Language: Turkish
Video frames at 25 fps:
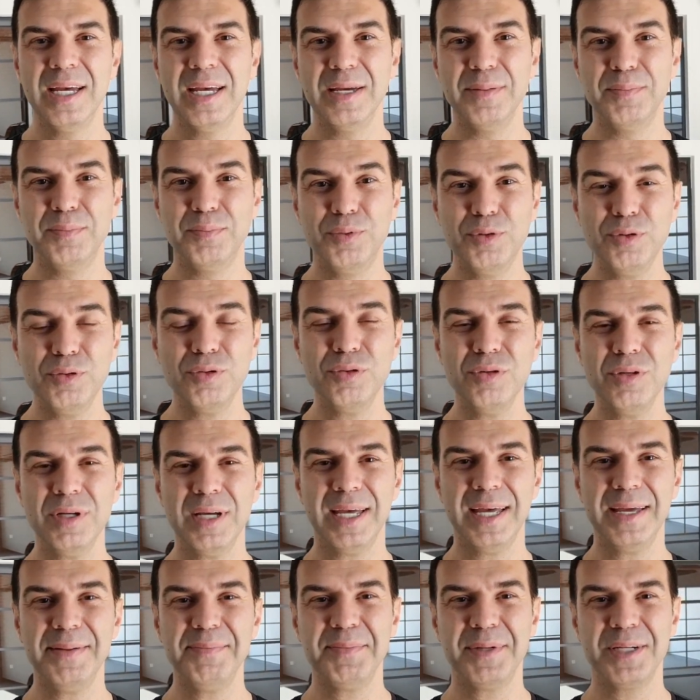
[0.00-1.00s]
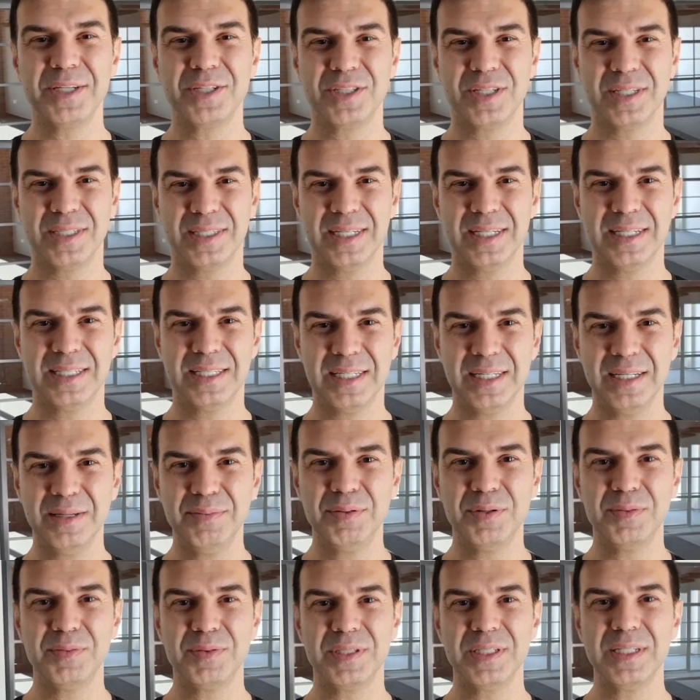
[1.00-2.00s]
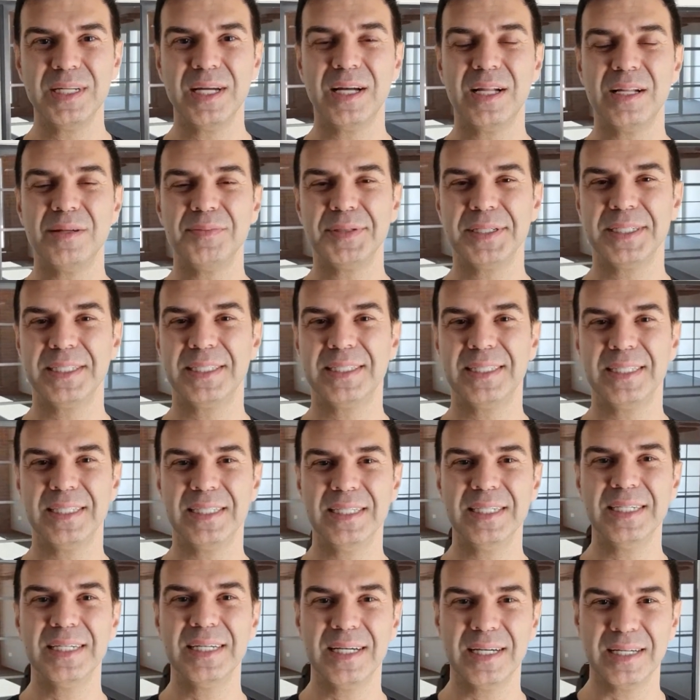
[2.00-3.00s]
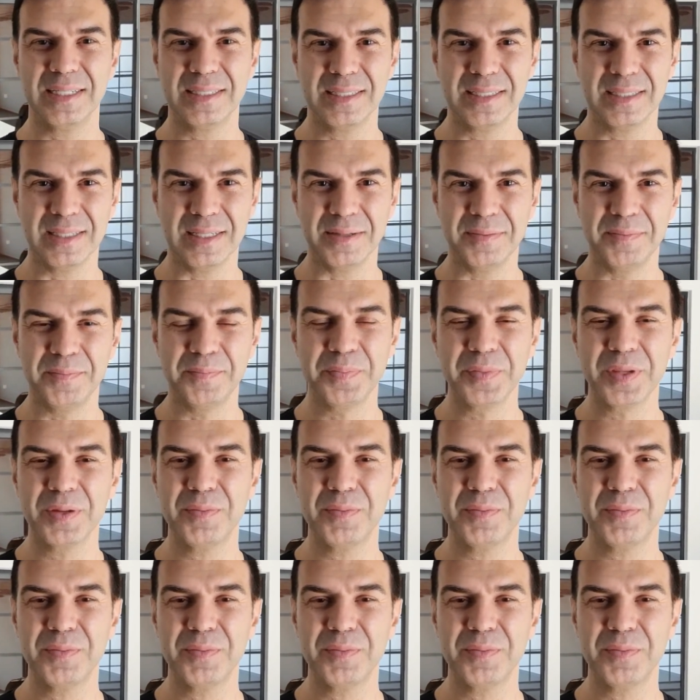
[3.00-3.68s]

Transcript: E bu en başta zaten hepimizin almak istediği katkı.